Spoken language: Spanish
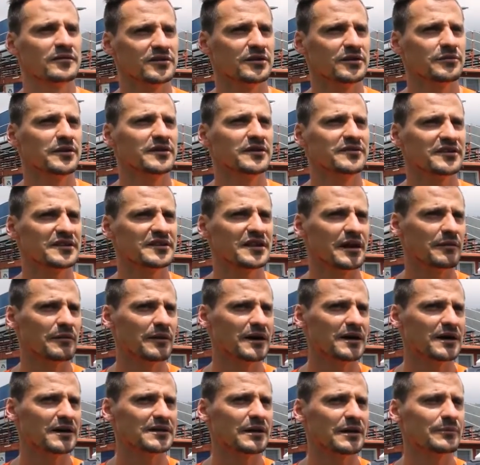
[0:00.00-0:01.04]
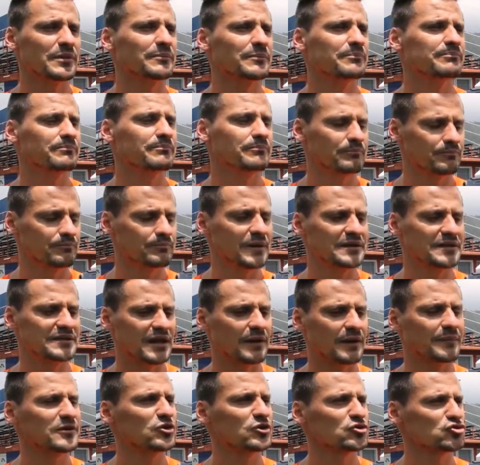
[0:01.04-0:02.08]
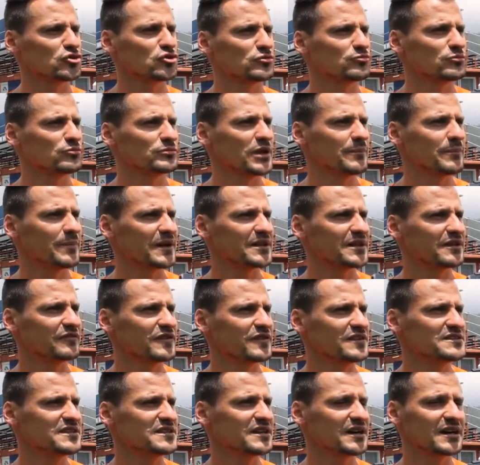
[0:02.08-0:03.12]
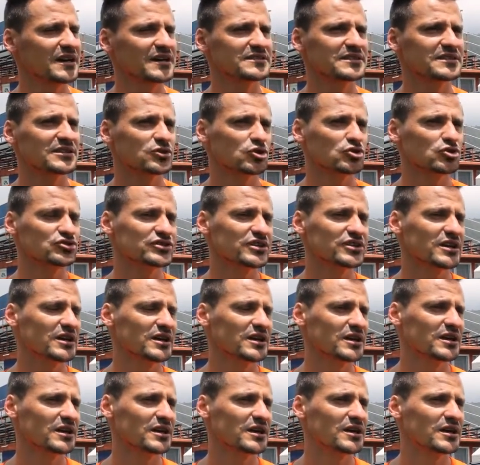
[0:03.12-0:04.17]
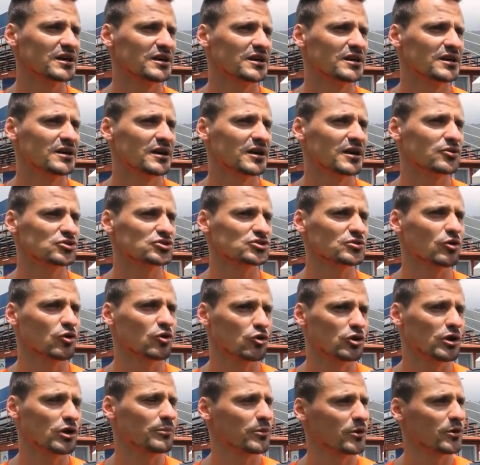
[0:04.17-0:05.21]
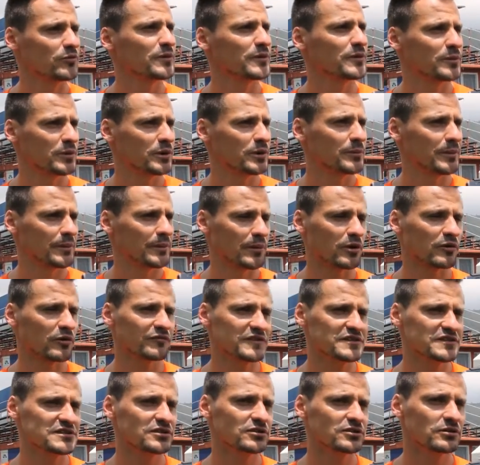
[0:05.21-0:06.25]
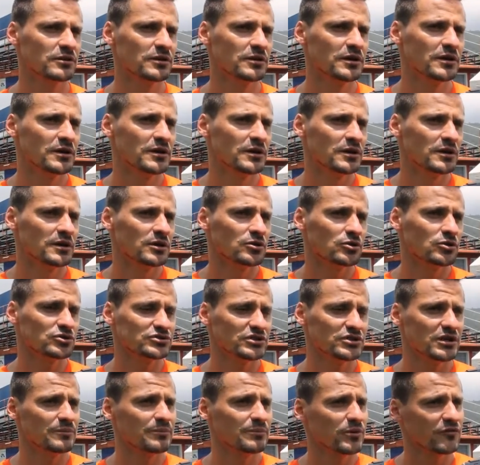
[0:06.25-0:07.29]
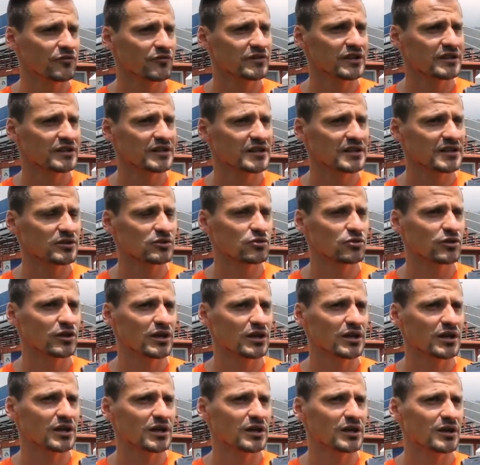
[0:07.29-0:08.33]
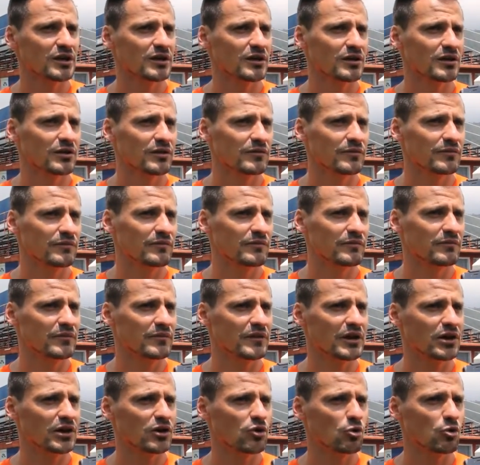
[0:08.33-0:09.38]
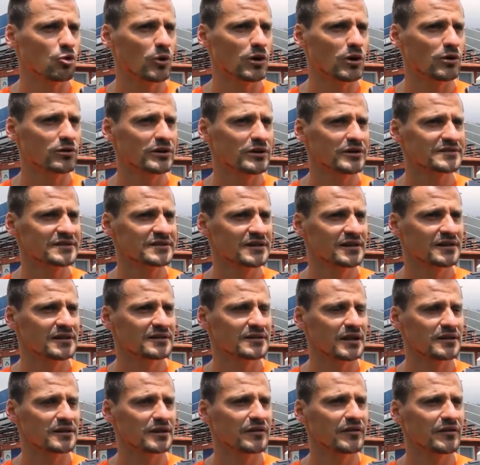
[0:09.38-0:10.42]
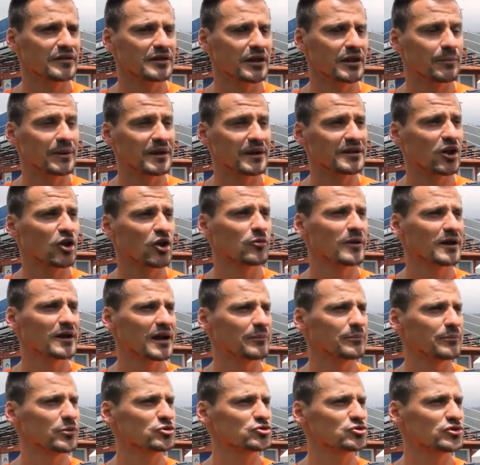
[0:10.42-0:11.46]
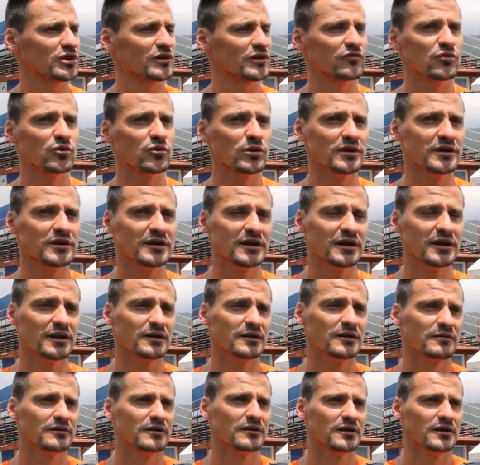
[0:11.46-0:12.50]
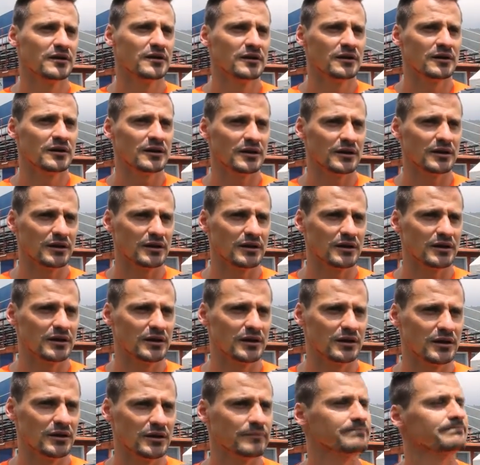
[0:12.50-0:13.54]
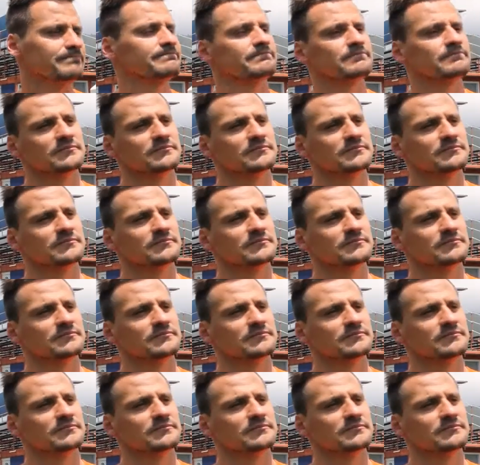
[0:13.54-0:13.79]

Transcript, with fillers: si bien se trabaja, también entrenamientos son de parte físicas, entonces, entonces o con el profe, con el preparador físico, entonces el profe está tratando de, de que los jugadores traten de interpretar lo más rápido su futbolística. Eh,